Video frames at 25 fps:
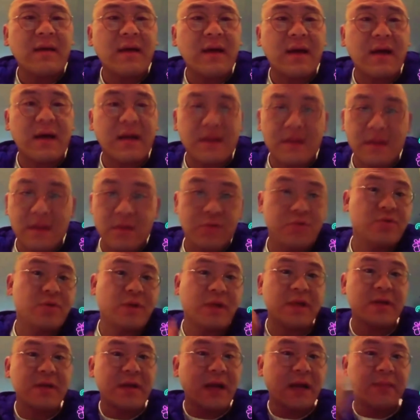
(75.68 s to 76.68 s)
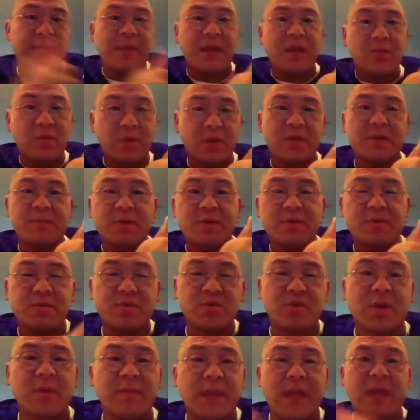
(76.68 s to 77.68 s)
啊，然后说，哎，你看美国什么时候
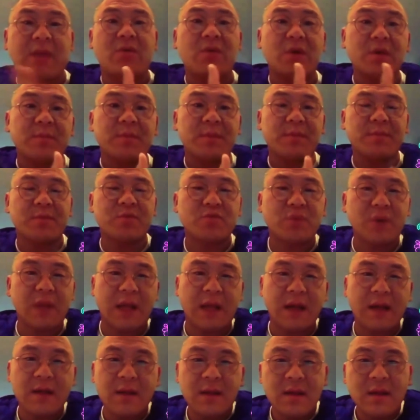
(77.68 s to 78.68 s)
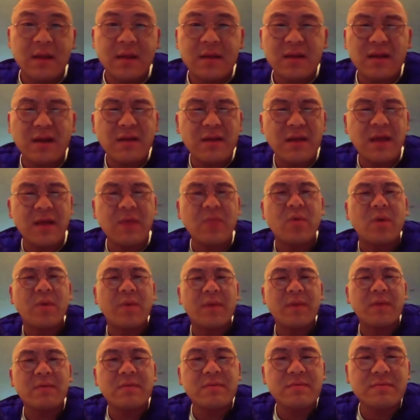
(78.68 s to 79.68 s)
说了？美国怎么怎么说了？当年我
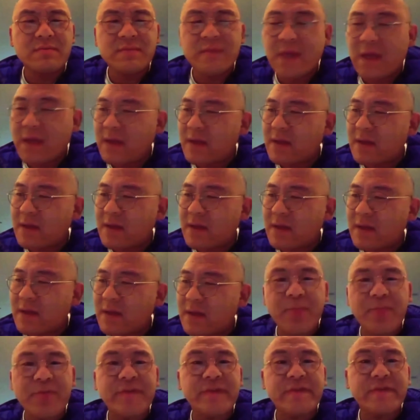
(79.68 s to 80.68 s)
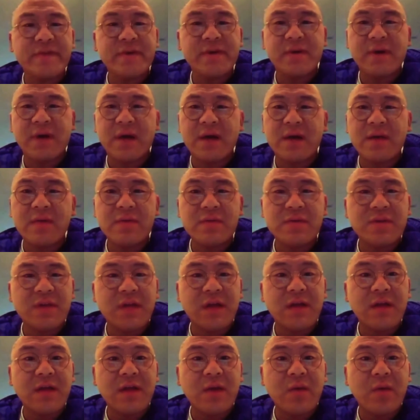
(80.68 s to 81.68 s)
们就太不自信啊，因为
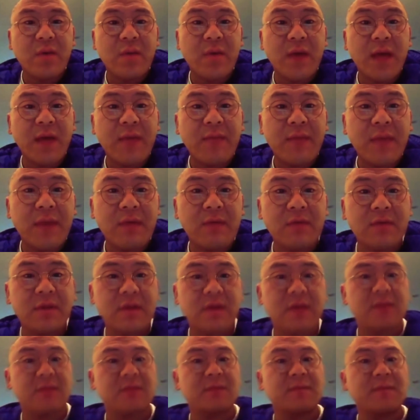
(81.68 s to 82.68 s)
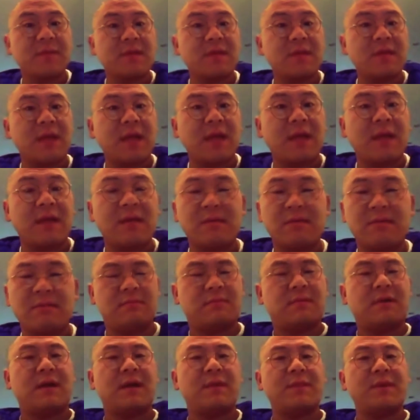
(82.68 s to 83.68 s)
当年我们还没有这个什么一带一
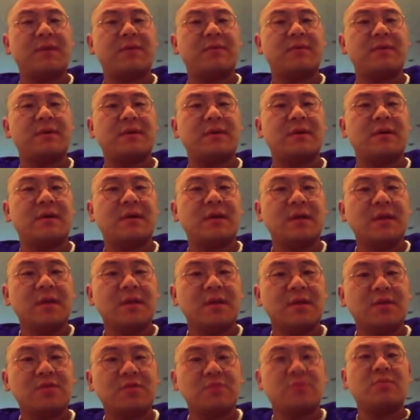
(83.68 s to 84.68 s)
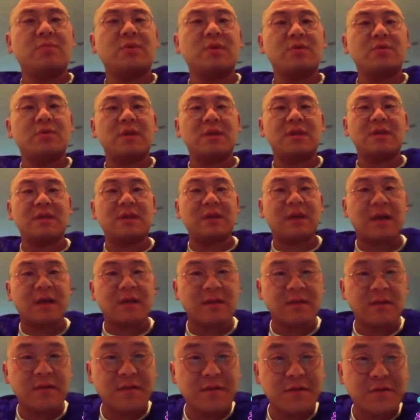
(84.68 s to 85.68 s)
路”，还没有这个中国崛起啊，
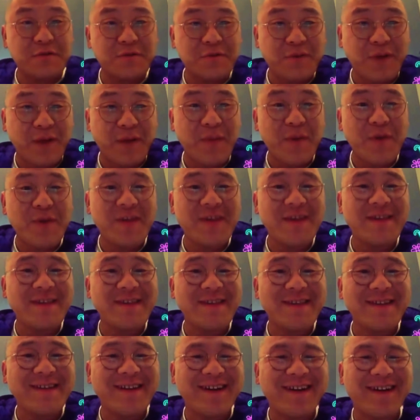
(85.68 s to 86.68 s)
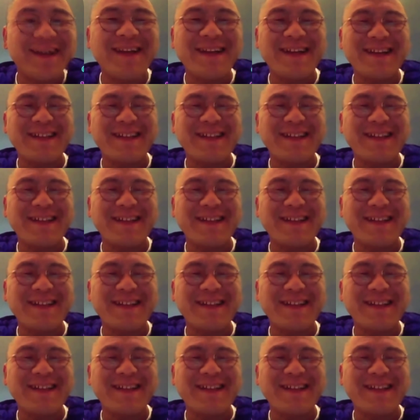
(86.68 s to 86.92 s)
这这就还没有信心啊。